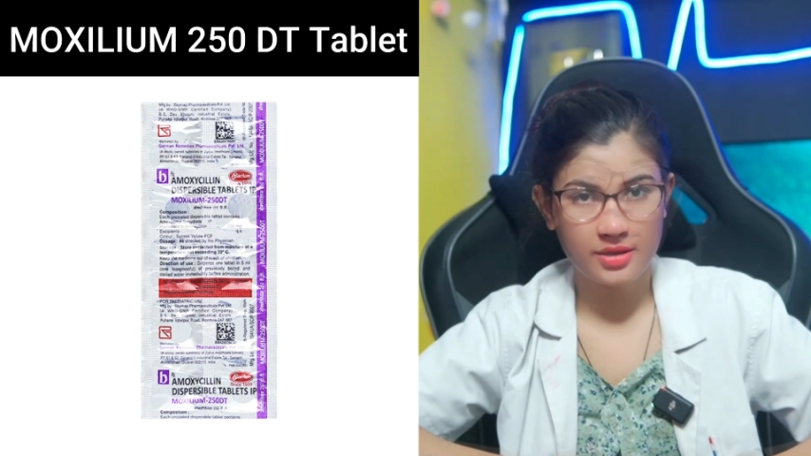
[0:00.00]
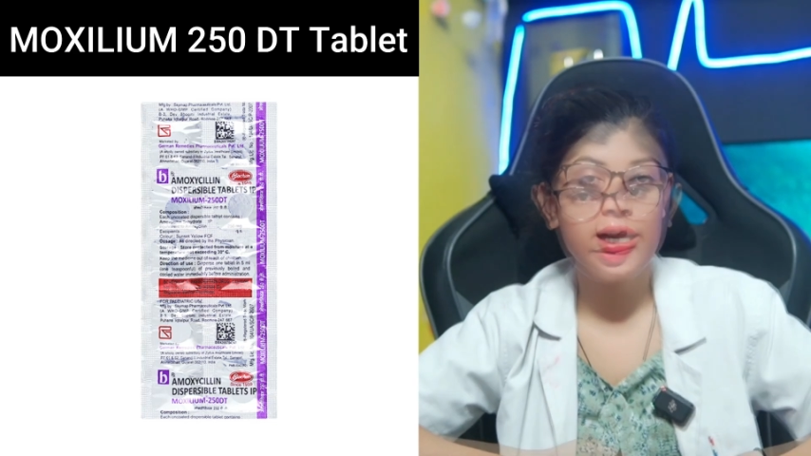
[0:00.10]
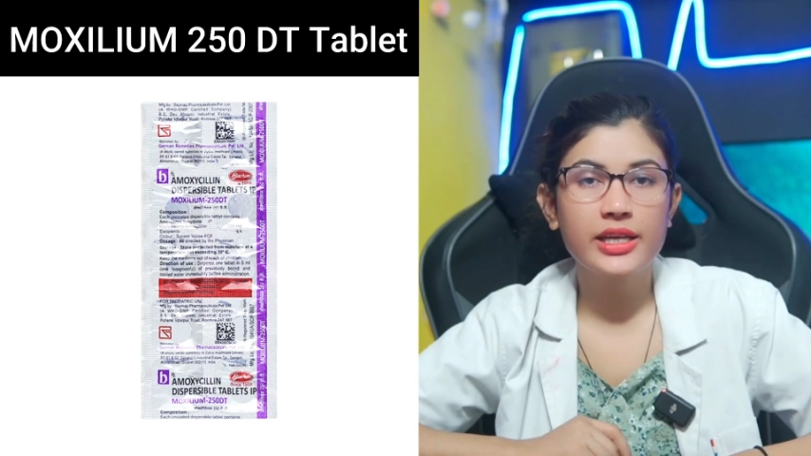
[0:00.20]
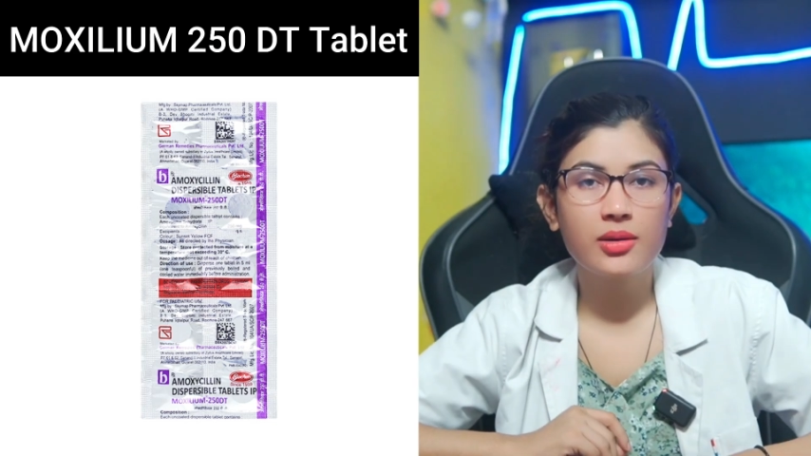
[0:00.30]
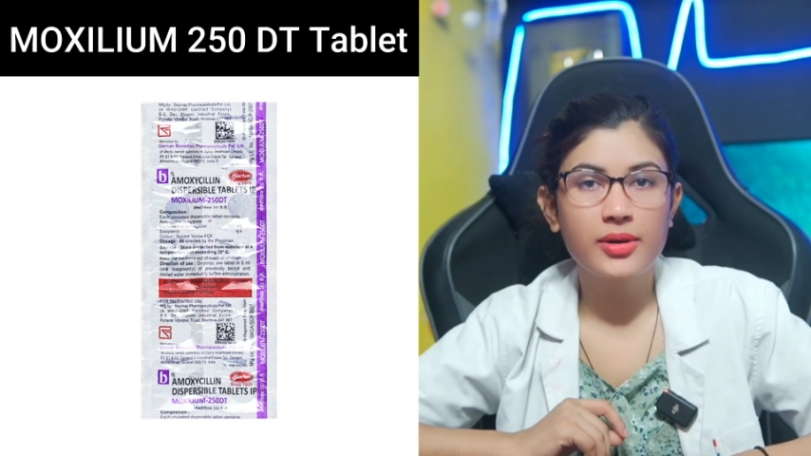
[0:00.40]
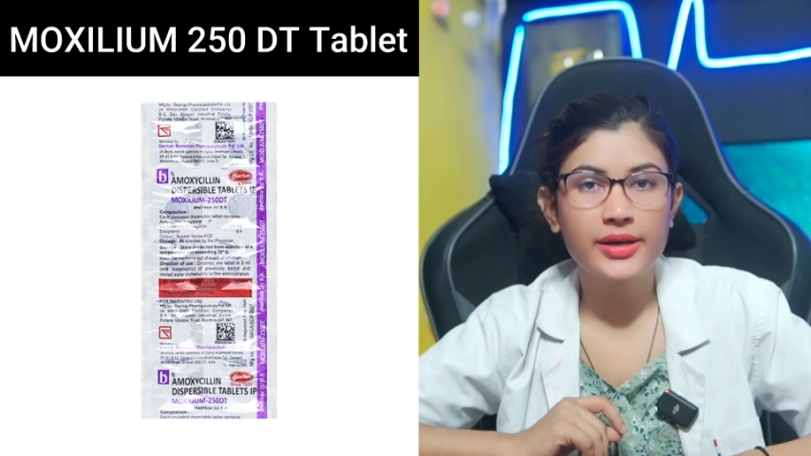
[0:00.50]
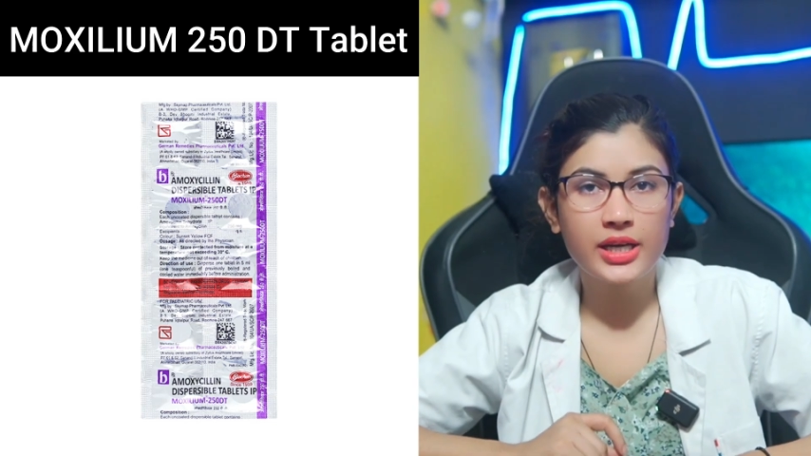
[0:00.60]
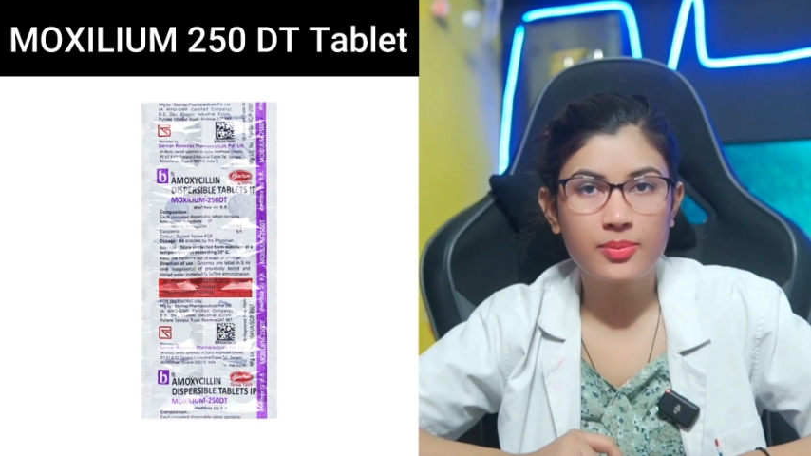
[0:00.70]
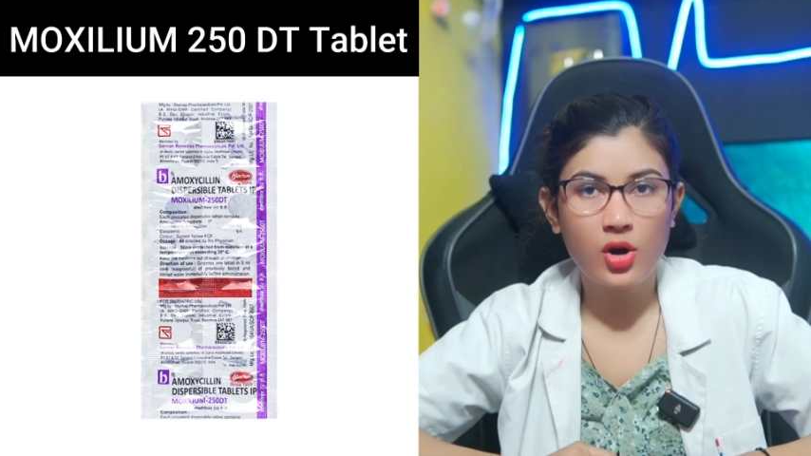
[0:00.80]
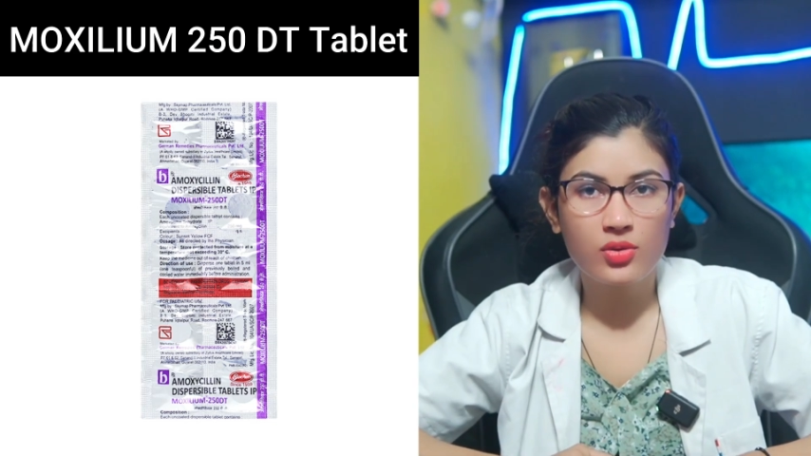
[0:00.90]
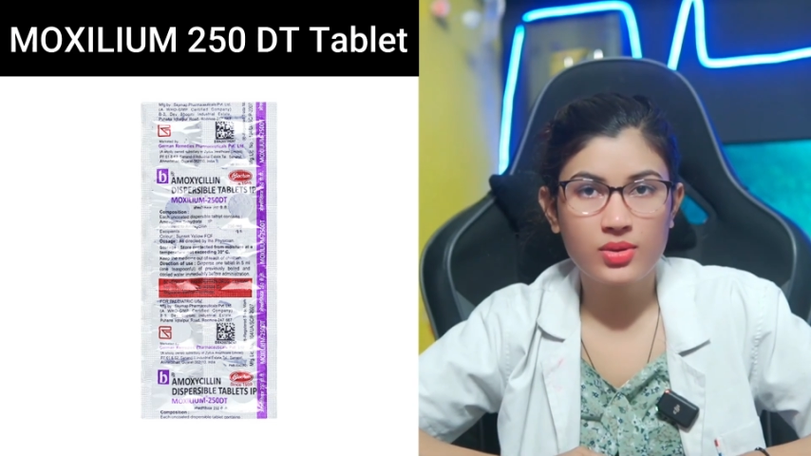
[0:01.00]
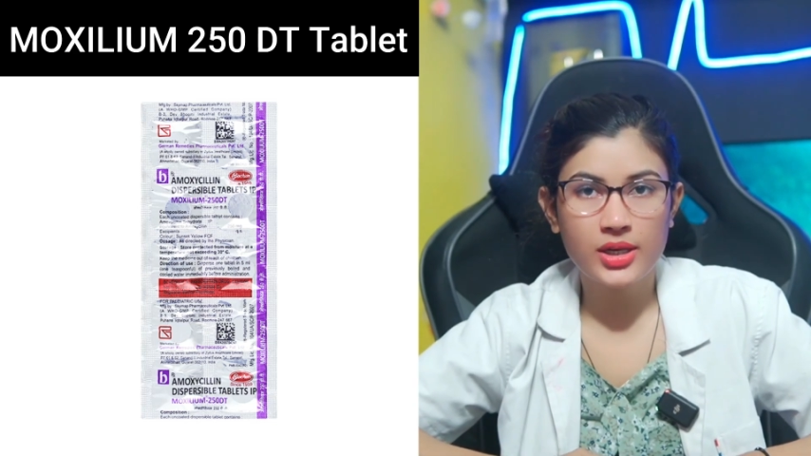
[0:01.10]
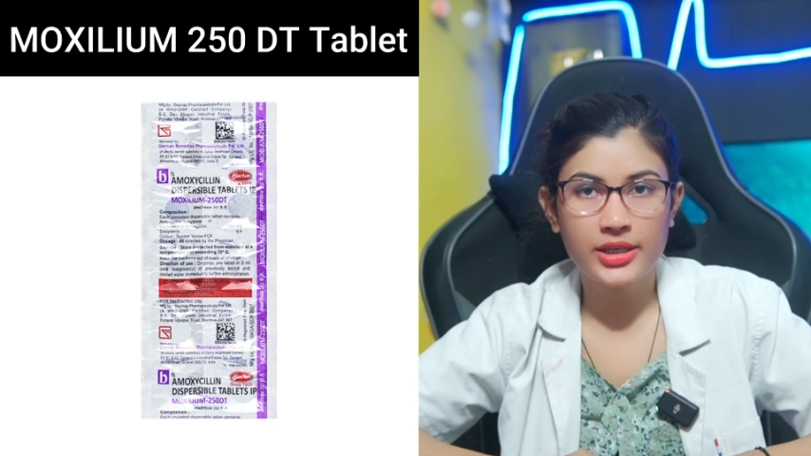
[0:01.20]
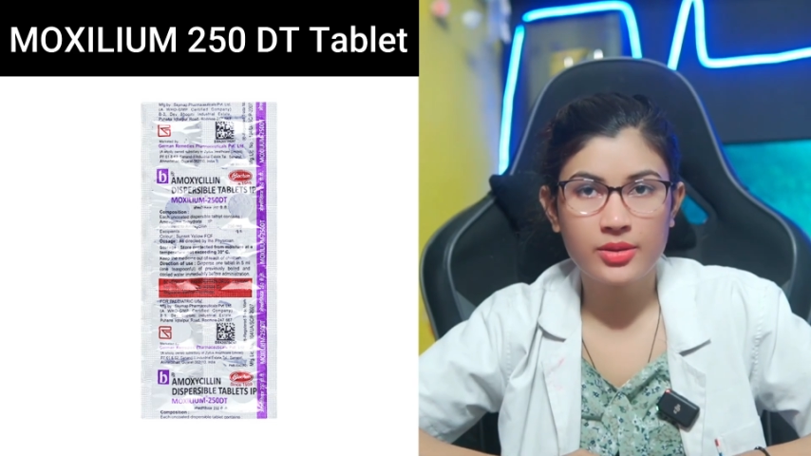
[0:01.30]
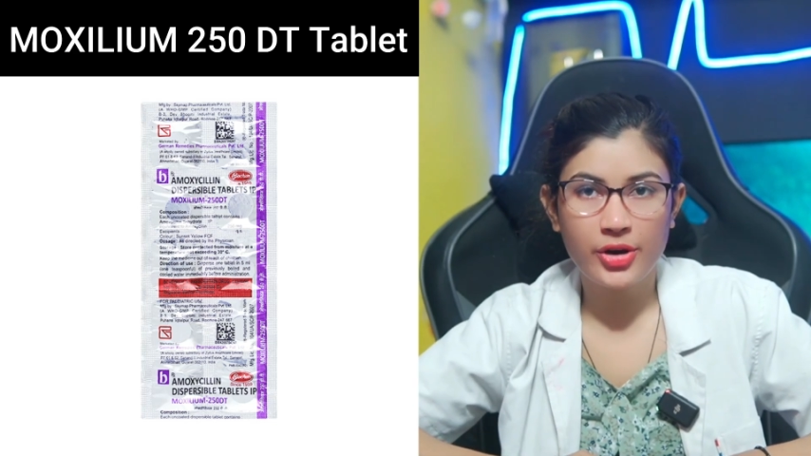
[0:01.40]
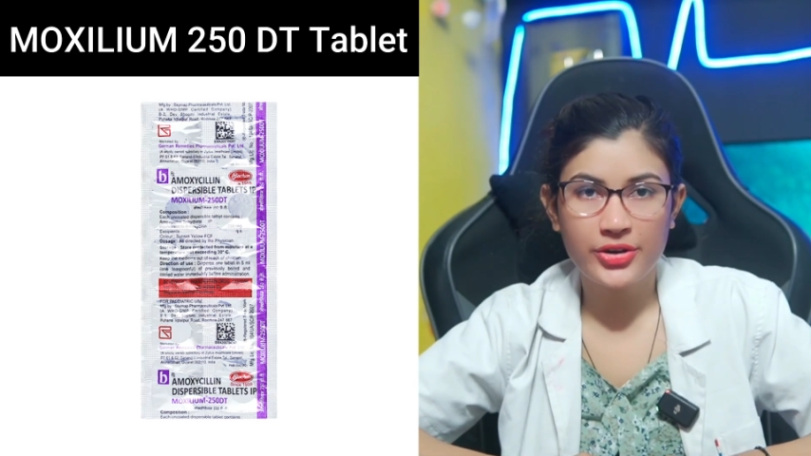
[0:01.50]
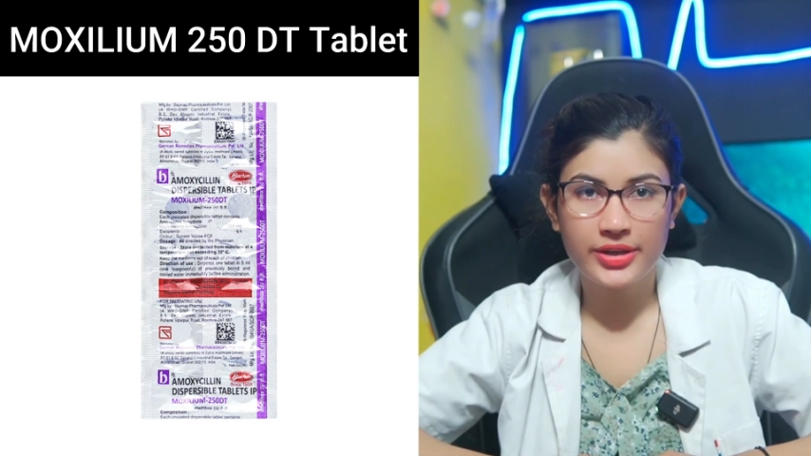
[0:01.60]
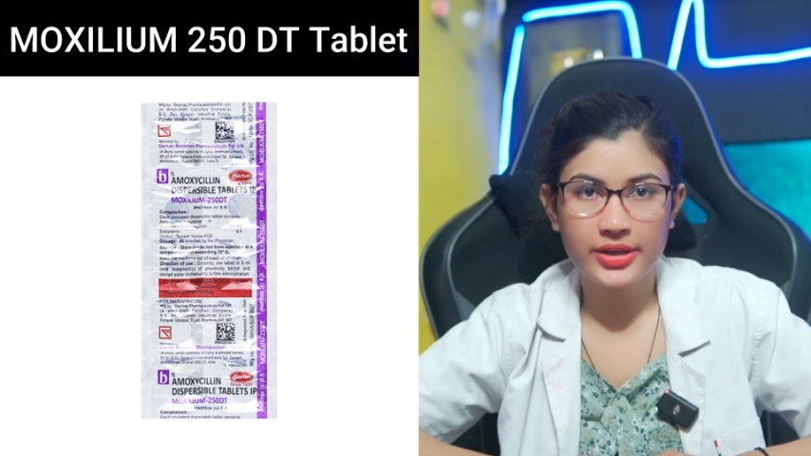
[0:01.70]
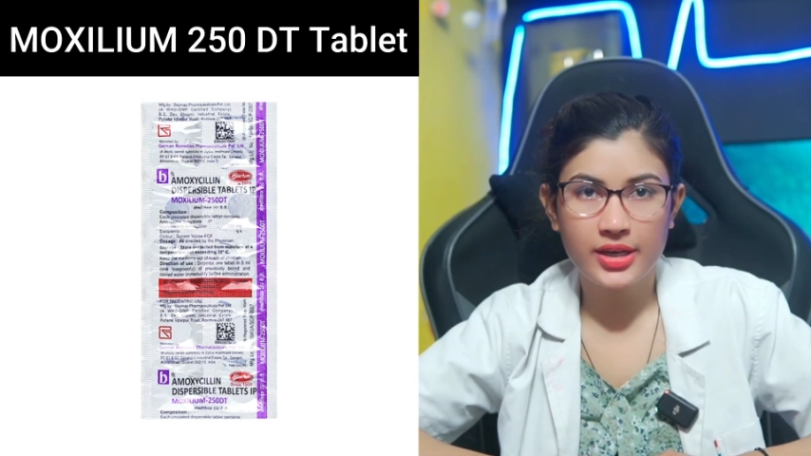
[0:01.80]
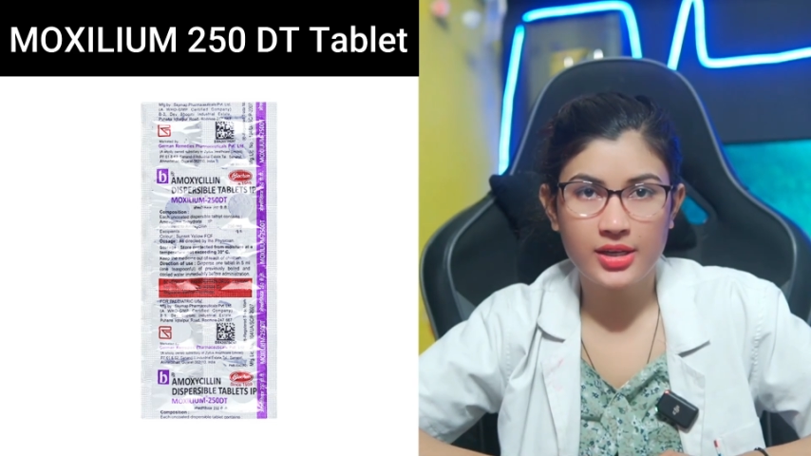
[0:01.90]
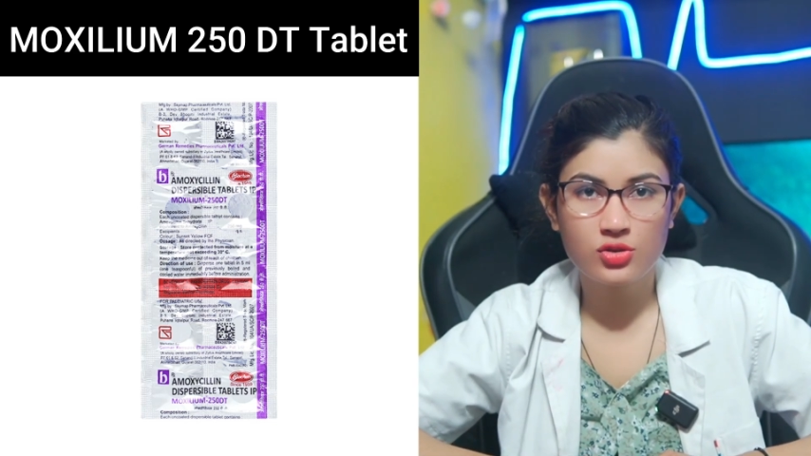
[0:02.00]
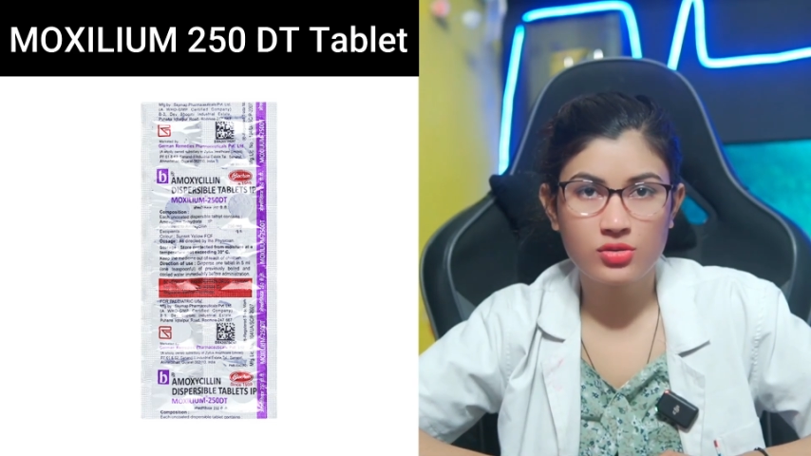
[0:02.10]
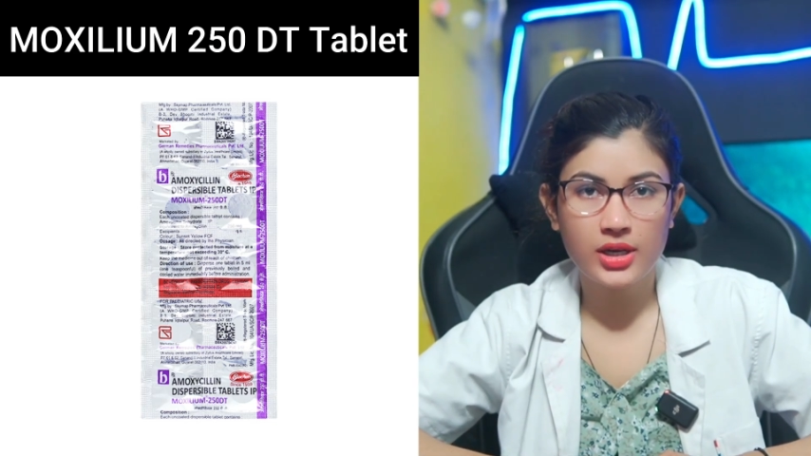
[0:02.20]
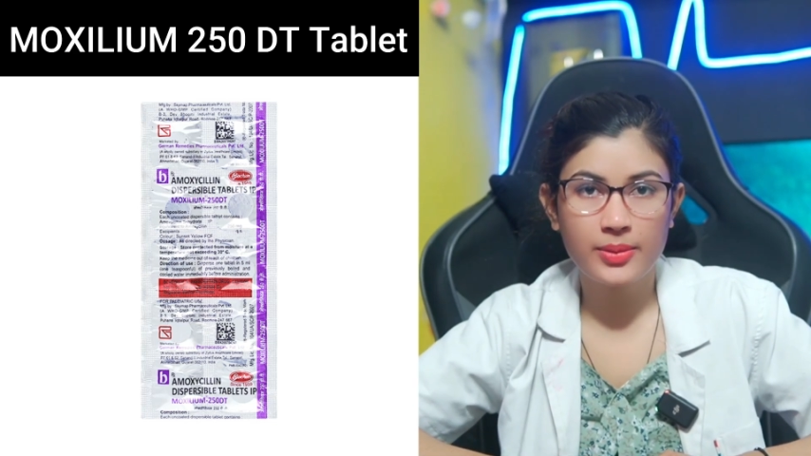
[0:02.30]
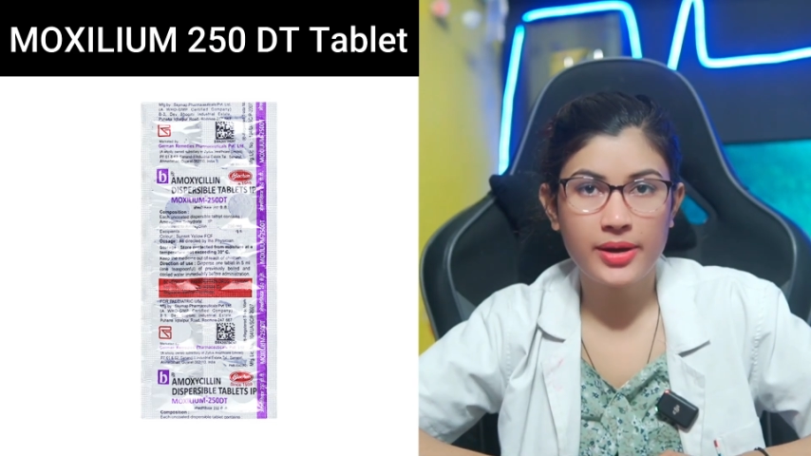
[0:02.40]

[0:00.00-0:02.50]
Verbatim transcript: ये टेबलेट एक पावरफुल एंटीबायोटिक है जो कई